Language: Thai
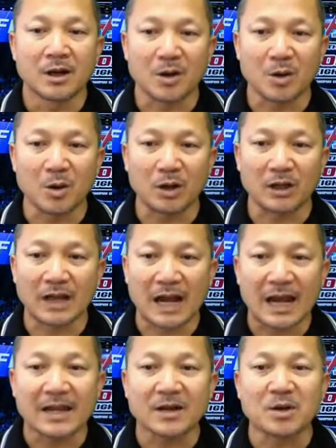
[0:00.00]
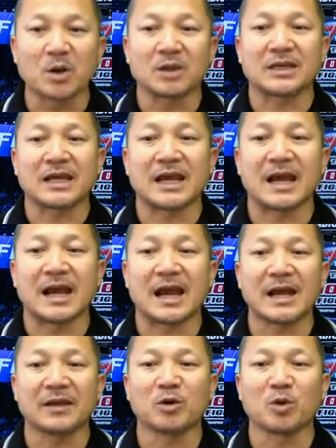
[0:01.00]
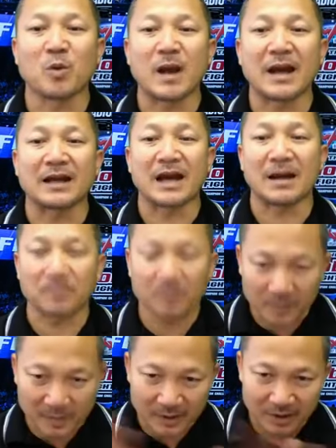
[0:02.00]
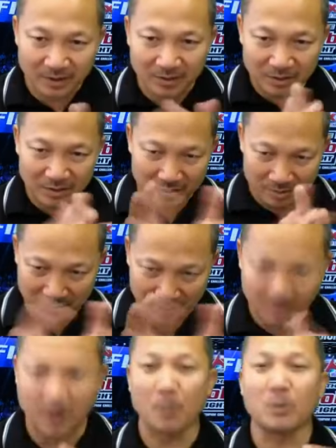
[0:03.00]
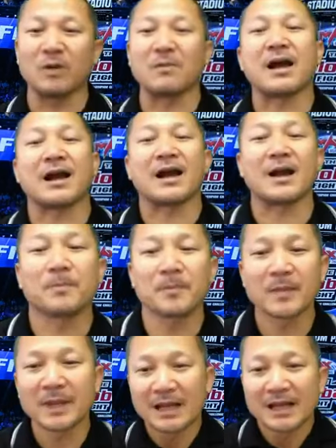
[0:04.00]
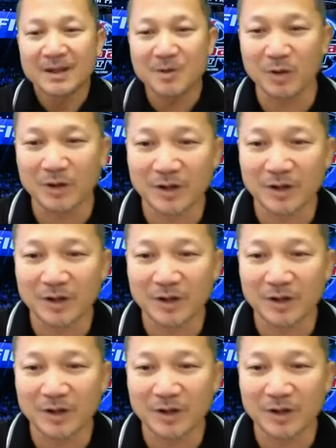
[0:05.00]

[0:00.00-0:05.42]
กดไลค์กดแชร์ให้ทุกวันครับขอบคุณมากครับคุ